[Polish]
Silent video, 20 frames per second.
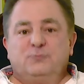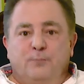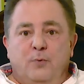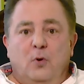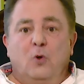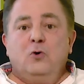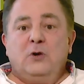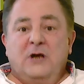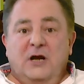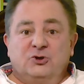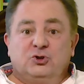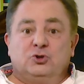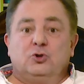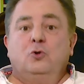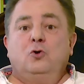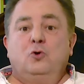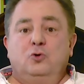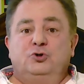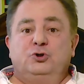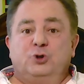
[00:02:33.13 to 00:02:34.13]
Bogracz to
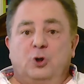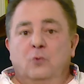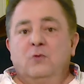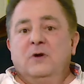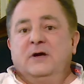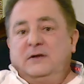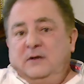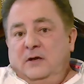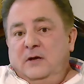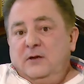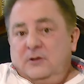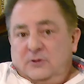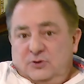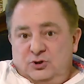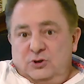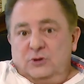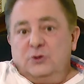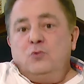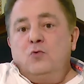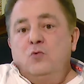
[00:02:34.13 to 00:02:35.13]
kociołek,
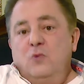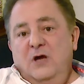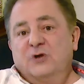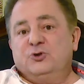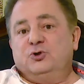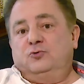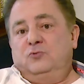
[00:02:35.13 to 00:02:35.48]
czyli gulasz,